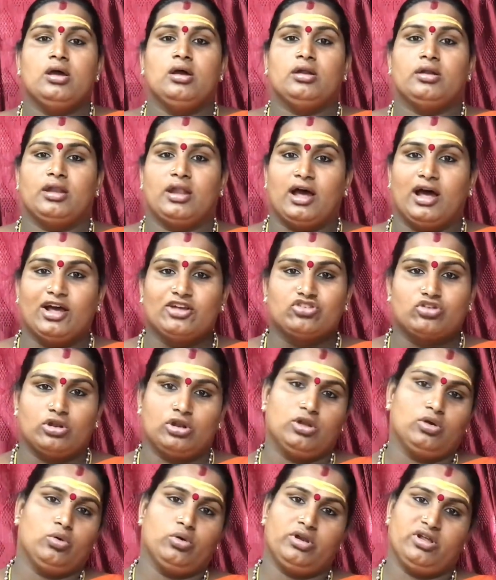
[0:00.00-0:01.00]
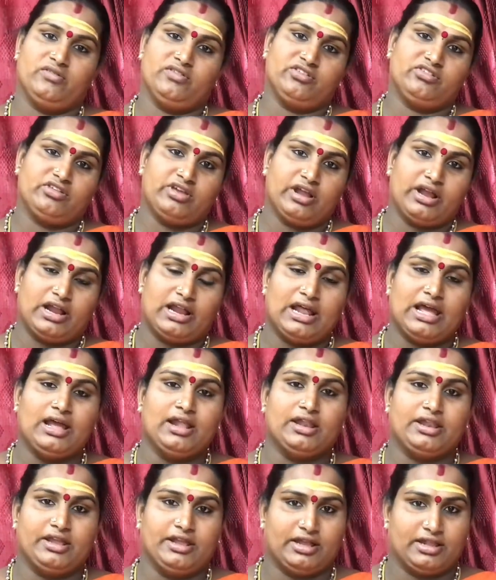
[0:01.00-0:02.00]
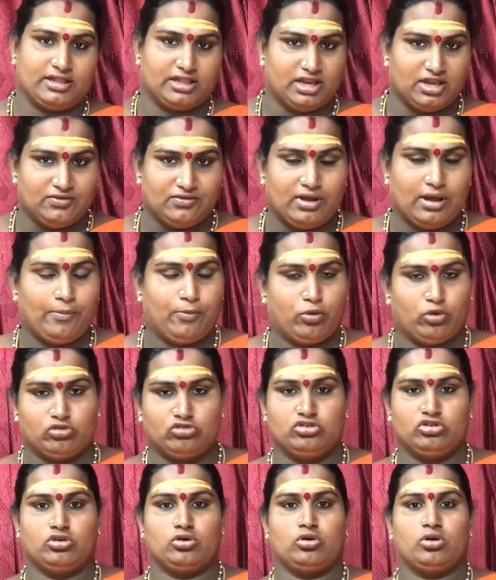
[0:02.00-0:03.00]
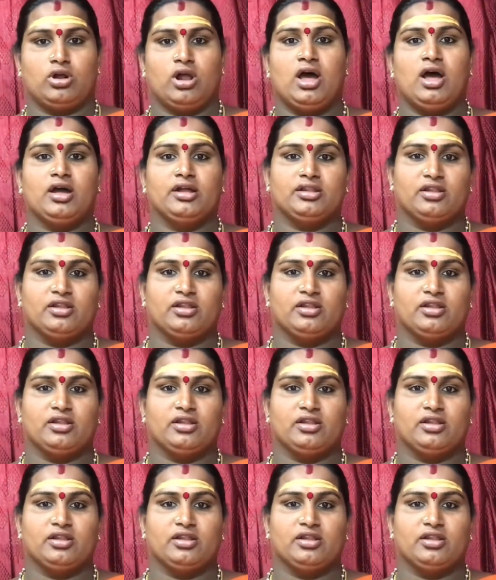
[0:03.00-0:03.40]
நான் சொல்லக்கூடிய விஷயங்களை நீங்கள் தெளிவாக புரிஞ்சுக்கணுன்னா